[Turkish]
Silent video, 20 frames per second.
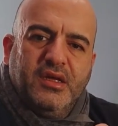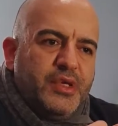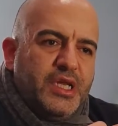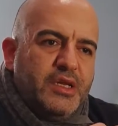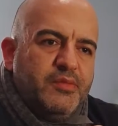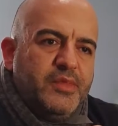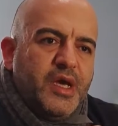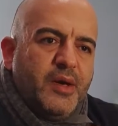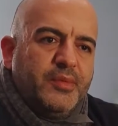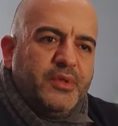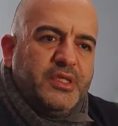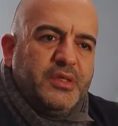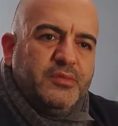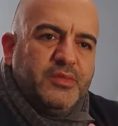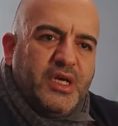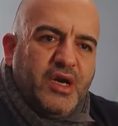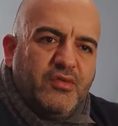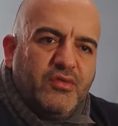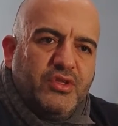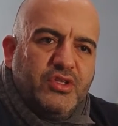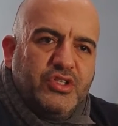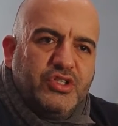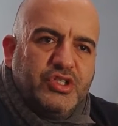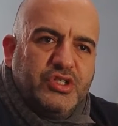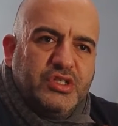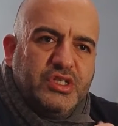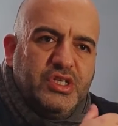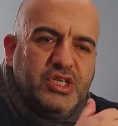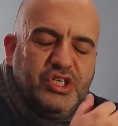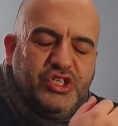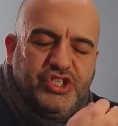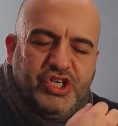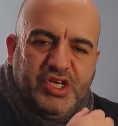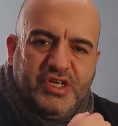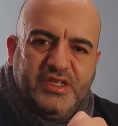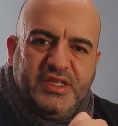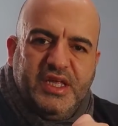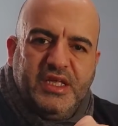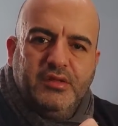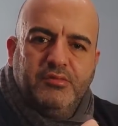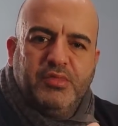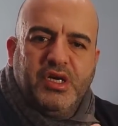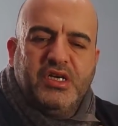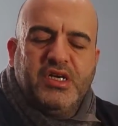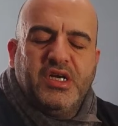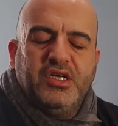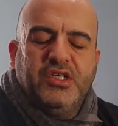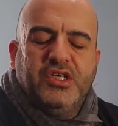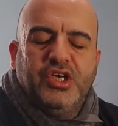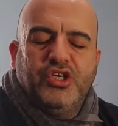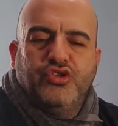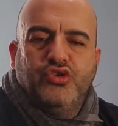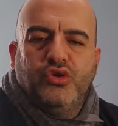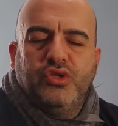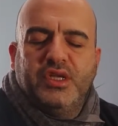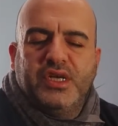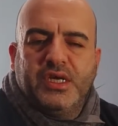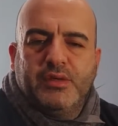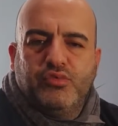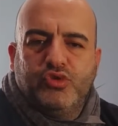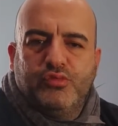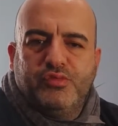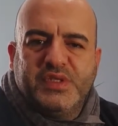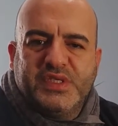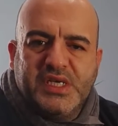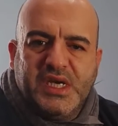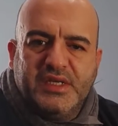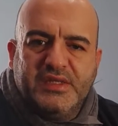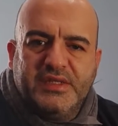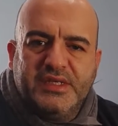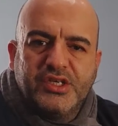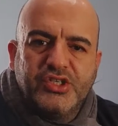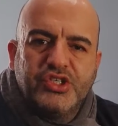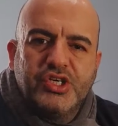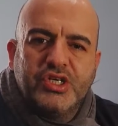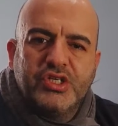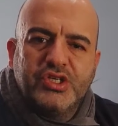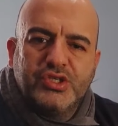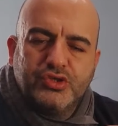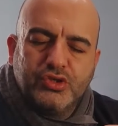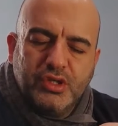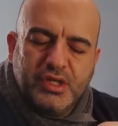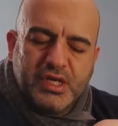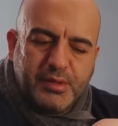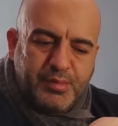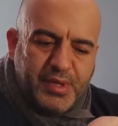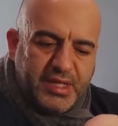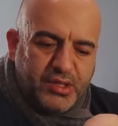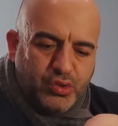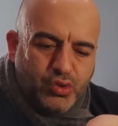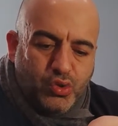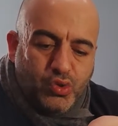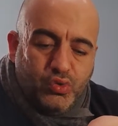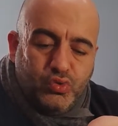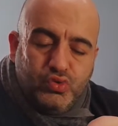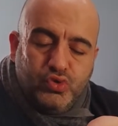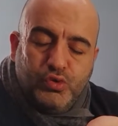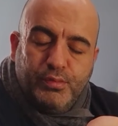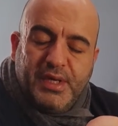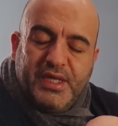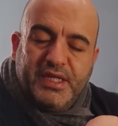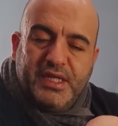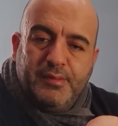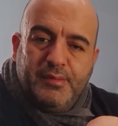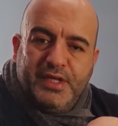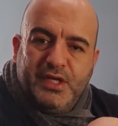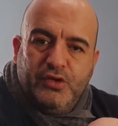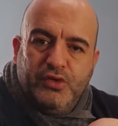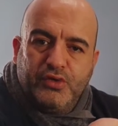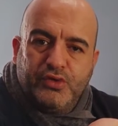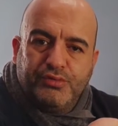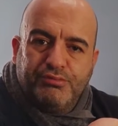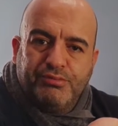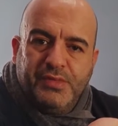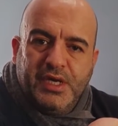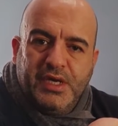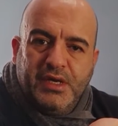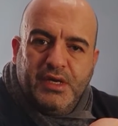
benim yaptığım davranışın içeriden bakan kişi olarak bunu bizzat yaşayan kişi olarak ben ne olduğunu ben de biliyorum.